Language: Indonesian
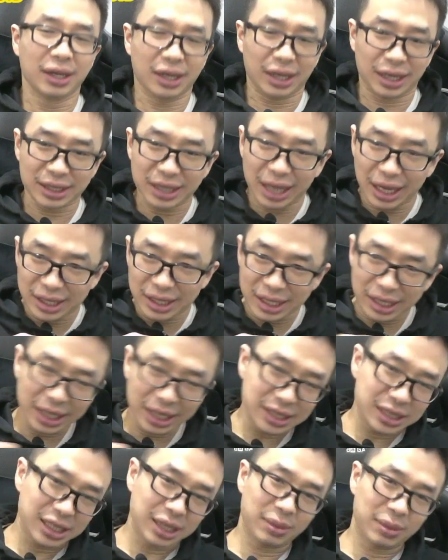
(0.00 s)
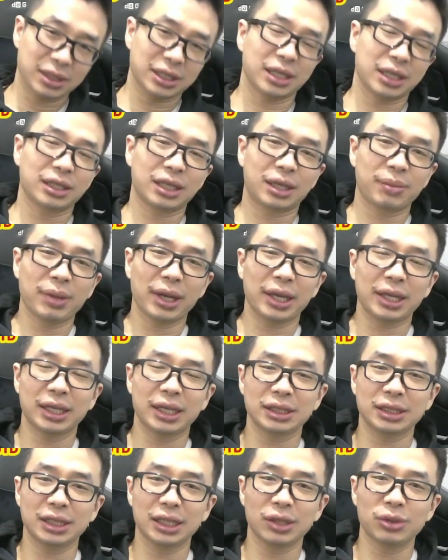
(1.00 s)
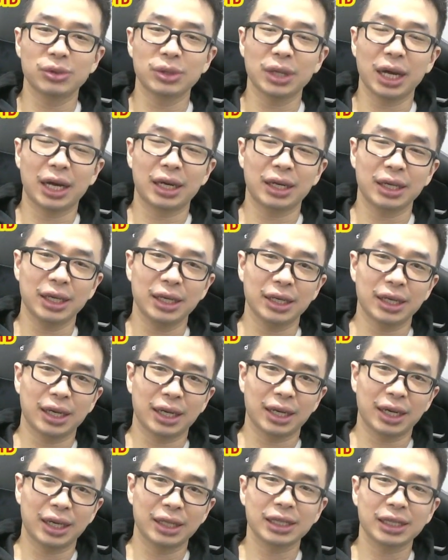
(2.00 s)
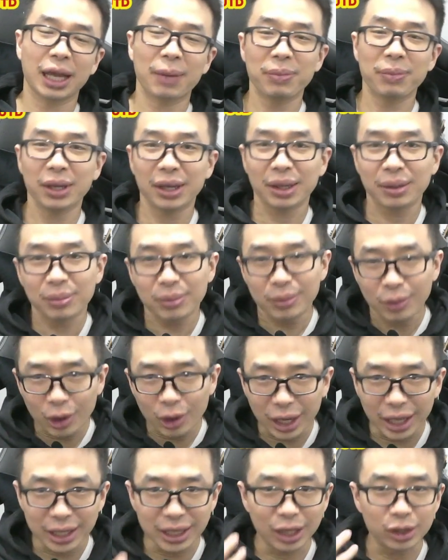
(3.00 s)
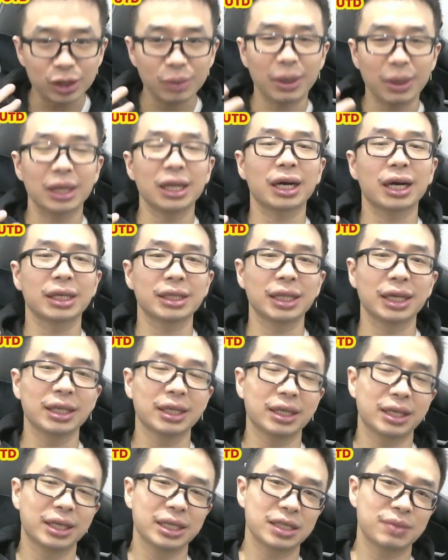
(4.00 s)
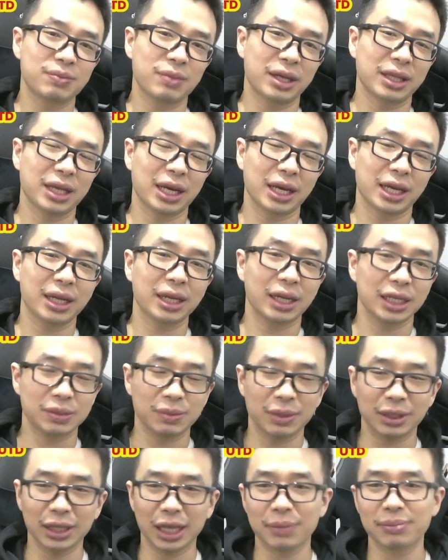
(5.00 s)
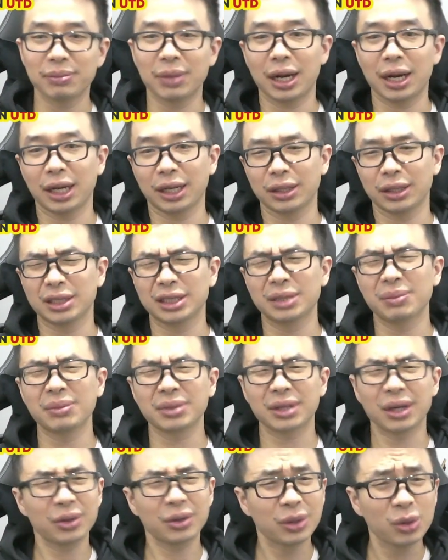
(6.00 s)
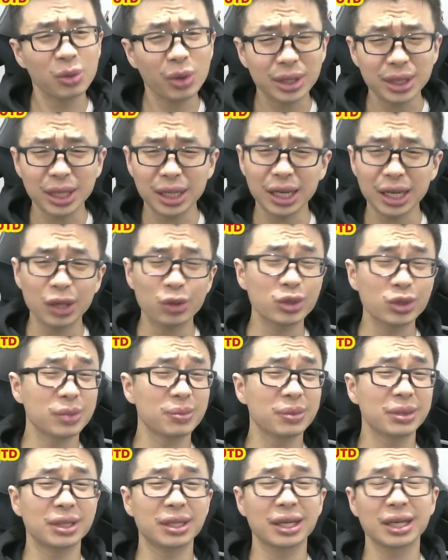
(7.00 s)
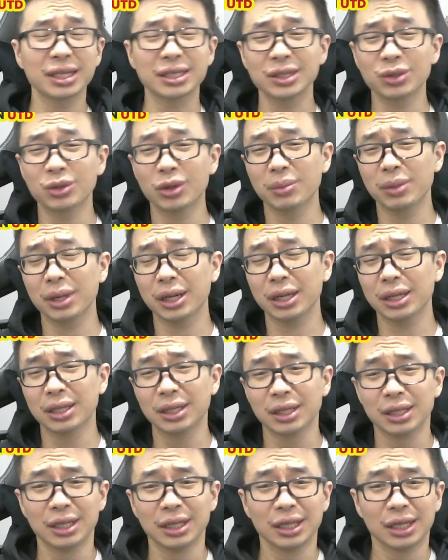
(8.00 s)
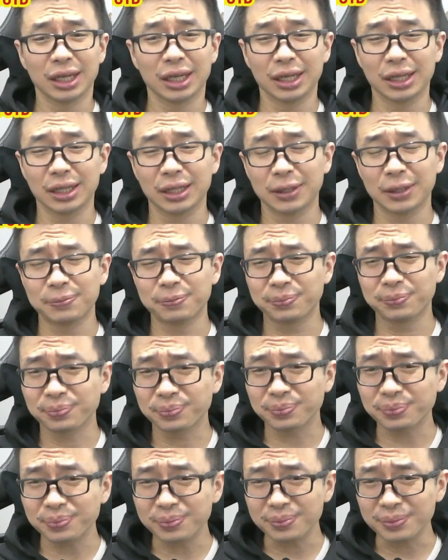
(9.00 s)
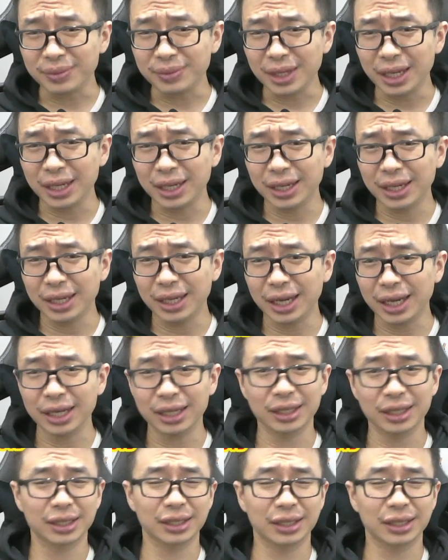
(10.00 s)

kena dikit sama center backnya si Hungari ya kan tapi bolanya itu malah kena di Griezmann akhirnya Griezmann nembak gitu kalau di luar dari itu sebenarnya sih gue bilang um, ya